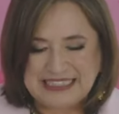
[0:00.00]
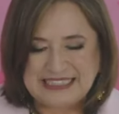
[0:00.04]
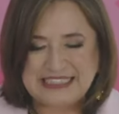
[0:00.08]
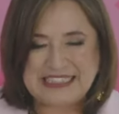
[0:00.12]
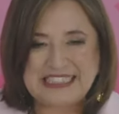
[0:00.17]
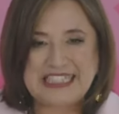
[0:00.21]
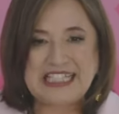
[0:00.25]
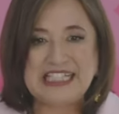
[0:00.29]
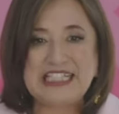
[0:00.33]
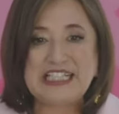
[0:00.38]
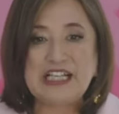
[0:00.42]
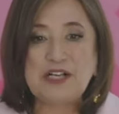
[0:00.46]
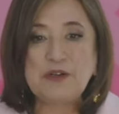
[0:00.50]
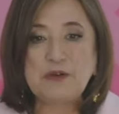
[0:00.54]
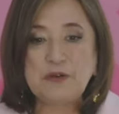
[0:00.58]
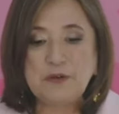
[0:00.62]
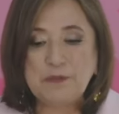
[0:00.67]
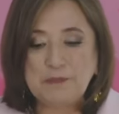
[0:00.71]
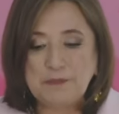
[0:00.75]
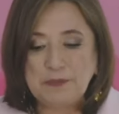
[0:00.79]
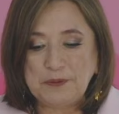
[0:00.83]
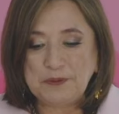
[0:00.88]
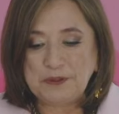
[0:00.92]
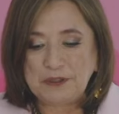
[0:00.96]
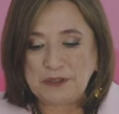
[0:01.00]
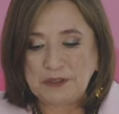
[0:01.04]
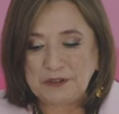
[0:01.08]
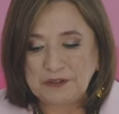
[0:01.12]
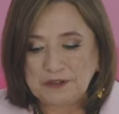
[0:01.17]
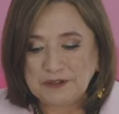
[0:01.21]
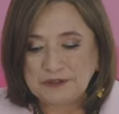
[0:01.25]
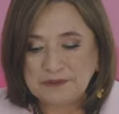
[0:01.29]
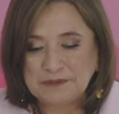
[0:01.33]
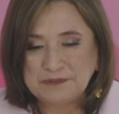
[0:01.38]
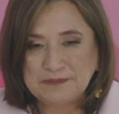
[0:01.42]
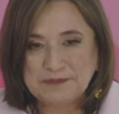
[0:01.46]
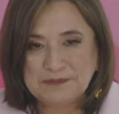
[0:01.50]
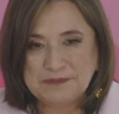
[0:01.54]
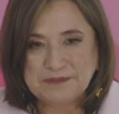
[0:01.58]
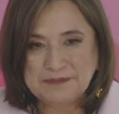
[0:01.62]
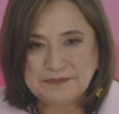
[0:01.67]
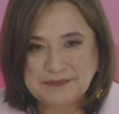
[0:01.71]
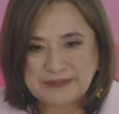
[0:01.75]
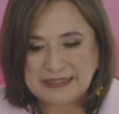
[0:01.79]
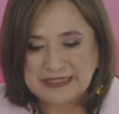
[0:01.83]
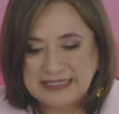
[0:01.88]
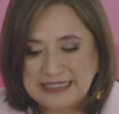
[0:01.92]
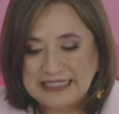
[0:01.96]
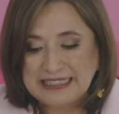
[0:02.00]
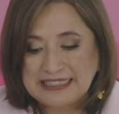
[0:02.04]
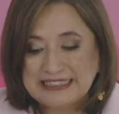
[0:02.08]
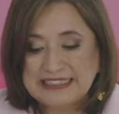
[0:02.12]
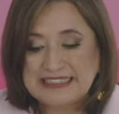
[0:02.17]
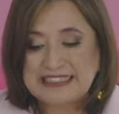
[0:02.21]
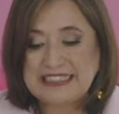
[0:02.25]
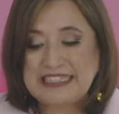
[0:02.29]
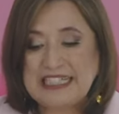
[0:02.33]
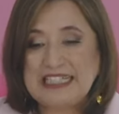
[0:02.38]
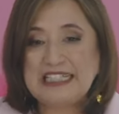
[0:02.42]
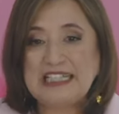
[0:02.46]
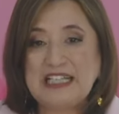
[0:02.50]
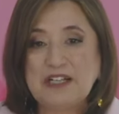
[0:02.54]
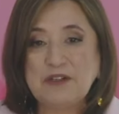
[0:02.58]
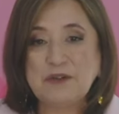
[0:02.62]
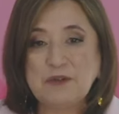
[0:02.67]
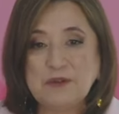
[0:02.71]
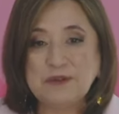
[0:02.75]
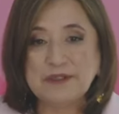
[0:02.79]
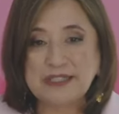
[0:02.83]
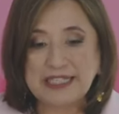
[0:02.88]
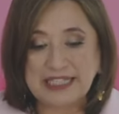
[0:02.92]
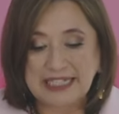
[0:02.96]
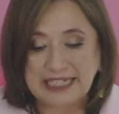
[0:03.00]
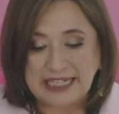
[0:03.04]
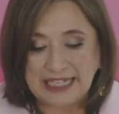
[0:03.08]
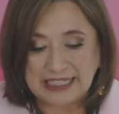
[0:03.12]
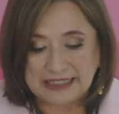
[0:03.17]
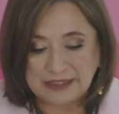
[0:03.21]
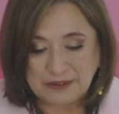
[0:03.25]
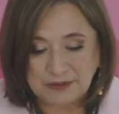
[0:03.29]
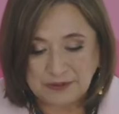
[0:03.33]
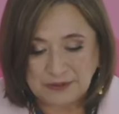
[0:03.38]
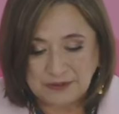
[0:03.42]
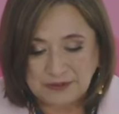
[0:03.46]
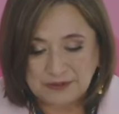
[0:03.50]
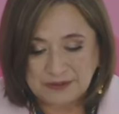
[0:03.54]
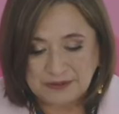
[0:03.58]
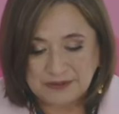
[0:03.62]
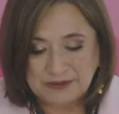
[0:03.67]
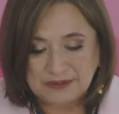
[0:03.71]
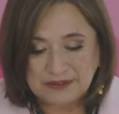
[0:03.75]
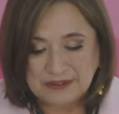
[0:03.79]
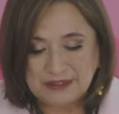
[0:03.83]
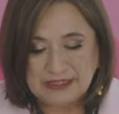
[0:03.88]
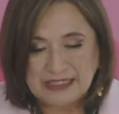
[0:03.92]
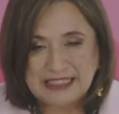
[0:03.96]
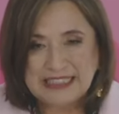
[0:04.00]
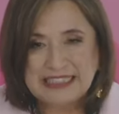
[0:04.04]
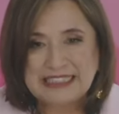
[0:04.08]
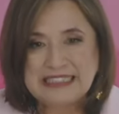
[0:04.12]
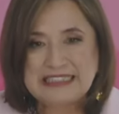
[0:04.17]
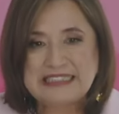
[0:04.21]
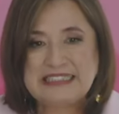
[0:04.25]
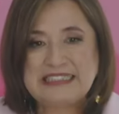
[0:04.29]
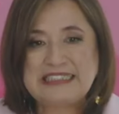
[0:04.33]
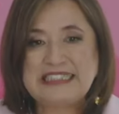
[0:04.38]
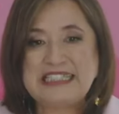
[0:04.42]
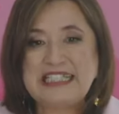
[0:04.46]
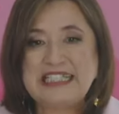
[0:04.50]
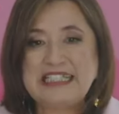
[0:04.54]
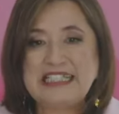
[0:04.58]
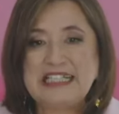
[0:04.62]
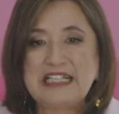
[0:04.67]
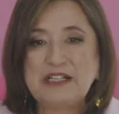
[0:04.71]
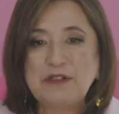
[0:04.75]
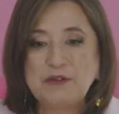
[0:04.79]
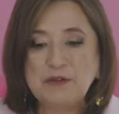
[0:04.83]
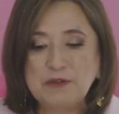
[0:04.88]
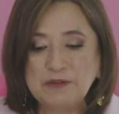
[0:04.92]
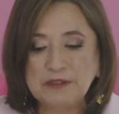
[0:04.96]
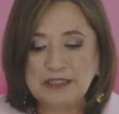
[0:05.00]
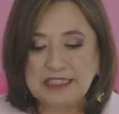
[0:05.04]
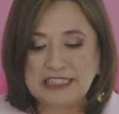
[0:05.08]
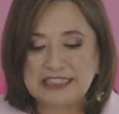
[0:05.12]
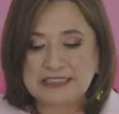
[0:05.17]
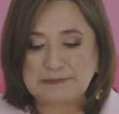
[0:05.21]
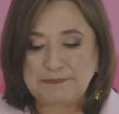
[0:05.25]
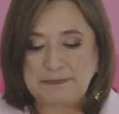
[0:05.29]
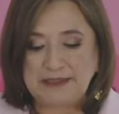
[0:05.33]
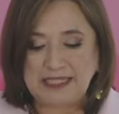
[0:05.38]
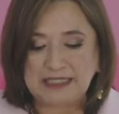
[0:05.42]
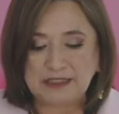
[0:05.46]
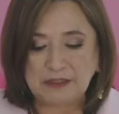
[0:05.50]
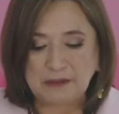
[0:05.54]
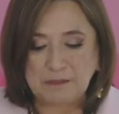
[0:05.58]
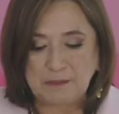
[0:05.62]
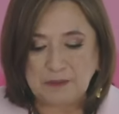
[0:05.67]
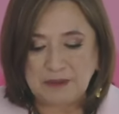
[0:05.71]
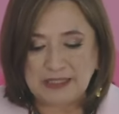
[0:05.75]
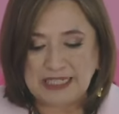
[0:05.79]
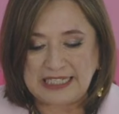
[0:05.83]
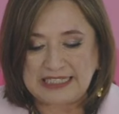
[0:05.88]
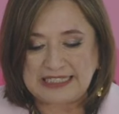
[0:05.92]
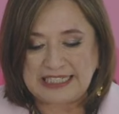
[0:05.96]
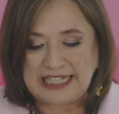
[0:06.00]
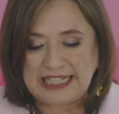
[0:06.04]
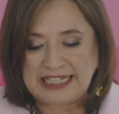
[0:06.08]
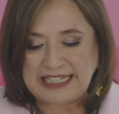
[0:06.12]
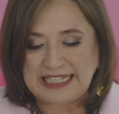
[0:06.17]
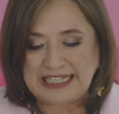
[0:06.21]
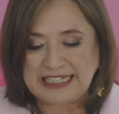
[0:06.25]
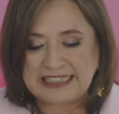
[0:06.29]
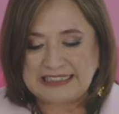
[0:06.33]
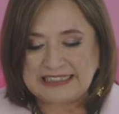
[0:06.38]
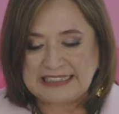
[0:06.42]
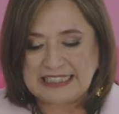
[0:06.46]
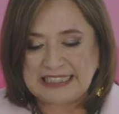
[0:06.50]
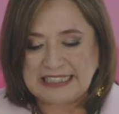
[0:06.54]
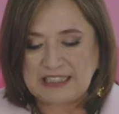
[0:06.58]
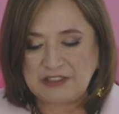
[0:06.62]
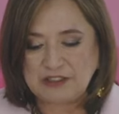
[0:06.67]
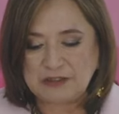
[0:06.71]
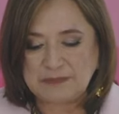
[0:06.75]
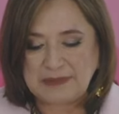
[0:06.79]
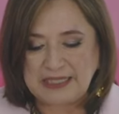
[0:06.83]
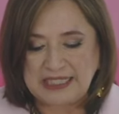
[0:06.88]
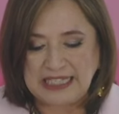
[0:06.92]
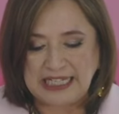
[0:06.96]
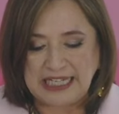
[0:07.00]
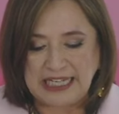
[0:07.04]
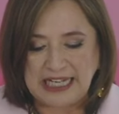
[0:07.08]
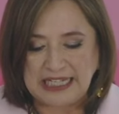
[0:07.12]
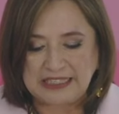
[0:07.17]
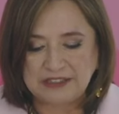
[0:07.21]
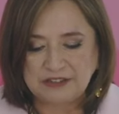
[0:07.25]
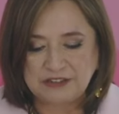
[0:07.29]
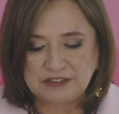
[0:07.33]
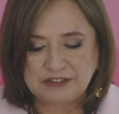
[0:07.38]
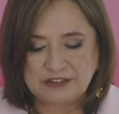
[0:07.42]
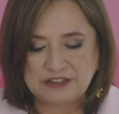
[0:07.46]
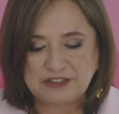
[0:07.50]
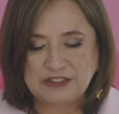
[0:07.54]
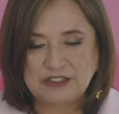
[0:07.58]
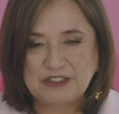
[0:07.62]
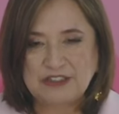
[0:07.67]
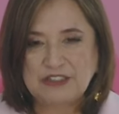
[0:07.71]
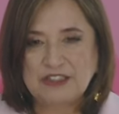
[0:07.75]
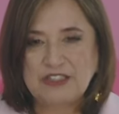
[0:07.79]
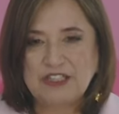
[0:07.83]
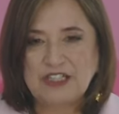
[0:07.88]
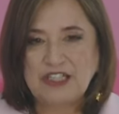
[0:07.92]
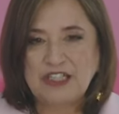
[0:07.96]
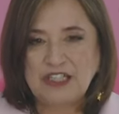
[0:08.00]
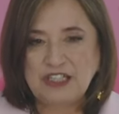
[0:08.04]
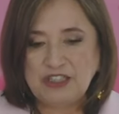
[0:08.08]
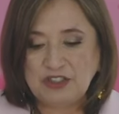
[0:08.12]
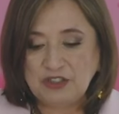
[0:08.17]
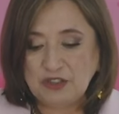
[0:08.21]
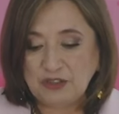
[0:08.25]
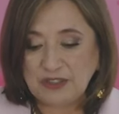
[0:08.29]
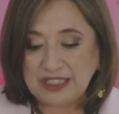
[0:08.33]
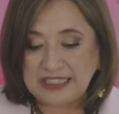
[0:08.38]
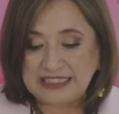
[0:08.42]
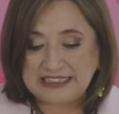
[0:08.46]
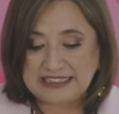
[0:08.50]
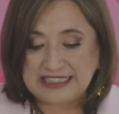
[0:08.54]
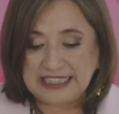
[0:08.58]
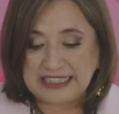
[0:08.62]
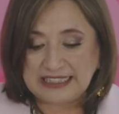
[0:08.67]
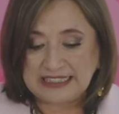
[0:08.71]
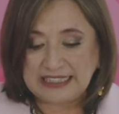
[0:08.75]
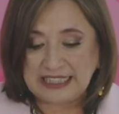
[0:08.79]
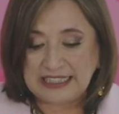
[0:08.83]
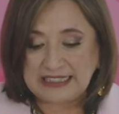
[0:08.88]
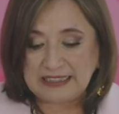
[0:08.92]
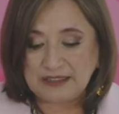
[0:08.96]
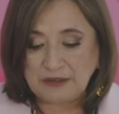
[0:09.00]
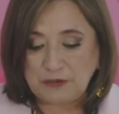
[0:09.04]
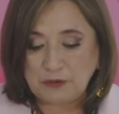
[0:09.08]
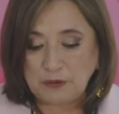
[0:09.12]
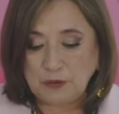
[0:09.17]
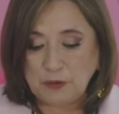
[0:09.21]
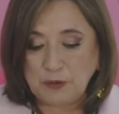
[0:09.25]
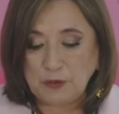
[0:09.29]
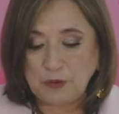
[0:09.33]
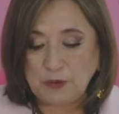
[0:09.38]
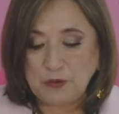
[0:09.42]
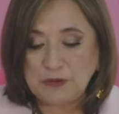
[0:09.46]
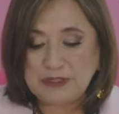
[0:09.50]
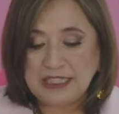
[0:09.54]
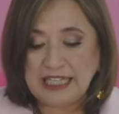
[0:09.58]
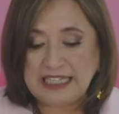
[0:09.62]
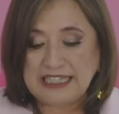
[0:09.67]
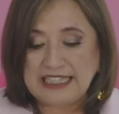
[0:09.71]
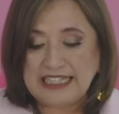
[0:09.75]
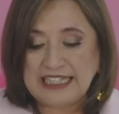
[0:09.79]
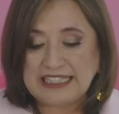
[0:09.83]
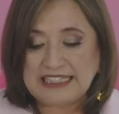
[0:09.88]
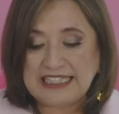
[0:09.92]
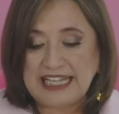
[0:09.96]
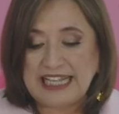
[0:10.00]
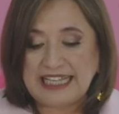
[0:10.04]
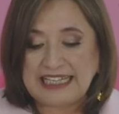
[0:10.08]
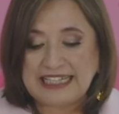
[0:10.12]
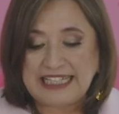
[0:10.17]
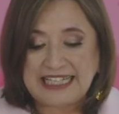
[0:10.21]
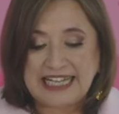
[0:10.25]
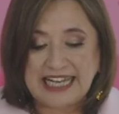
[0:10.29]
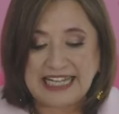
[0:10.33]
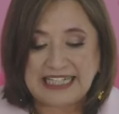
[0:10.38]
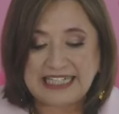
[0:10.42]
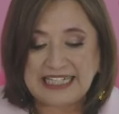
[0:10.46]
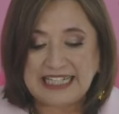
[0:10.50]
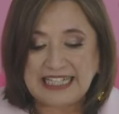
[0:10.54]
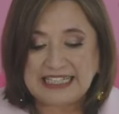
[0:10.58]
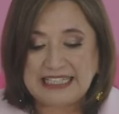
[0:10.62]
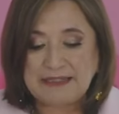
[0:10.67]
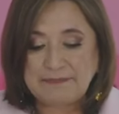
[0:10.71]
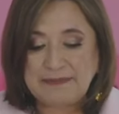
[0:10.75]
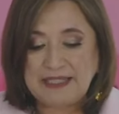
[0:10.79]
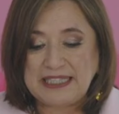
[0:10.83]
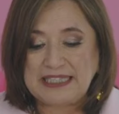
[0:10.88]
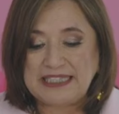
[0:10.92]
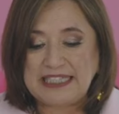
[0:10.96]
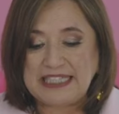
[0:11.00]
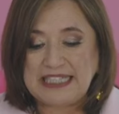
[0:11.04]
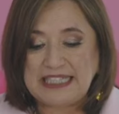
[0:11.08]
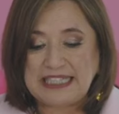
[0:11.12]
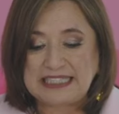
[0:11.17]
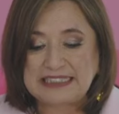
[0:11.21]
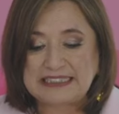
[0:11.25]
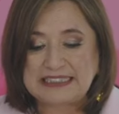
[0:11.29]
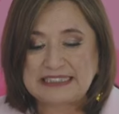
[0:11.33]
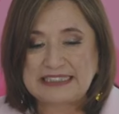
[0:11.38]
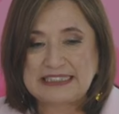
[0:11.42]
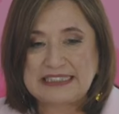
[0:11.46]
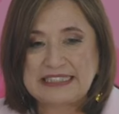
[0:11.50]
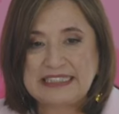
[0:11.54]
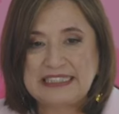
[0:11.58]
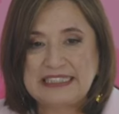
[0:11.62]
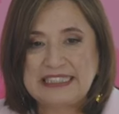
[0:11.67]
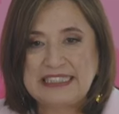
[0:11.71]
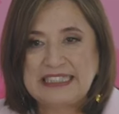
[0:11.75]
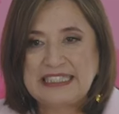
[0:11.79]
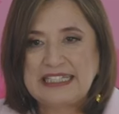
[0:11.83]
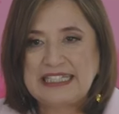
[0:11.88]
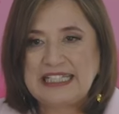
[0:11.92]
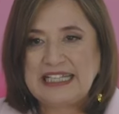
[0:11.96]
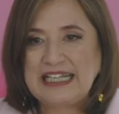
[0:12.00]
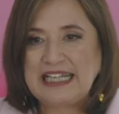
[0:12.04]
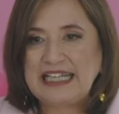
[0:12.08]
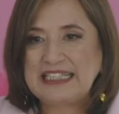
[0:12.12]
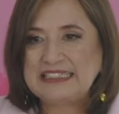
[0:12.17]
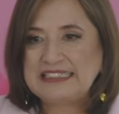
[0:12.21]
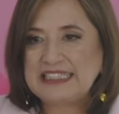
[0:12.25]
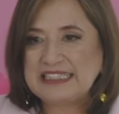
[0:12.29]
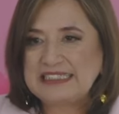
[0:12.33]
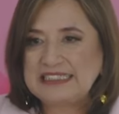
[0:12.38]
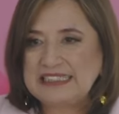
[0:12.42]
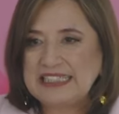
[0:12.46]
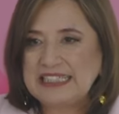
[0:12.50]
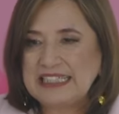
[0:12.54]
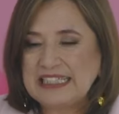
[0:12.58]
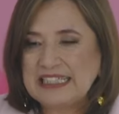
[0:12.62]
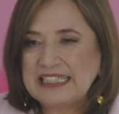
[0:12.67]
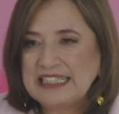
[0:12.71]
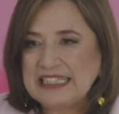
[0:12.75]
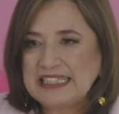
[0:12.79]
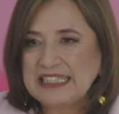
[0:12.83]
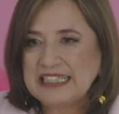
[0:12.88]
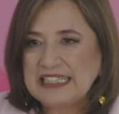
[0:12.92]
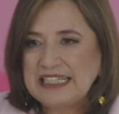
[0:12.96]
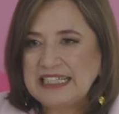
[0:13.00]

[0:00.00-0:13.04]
sin ningún pudor, sin ningún recato, sin ningún respeto por la inteligencia de los mexicanos, nos recetan una dieta diaria de mentiras. Es decir,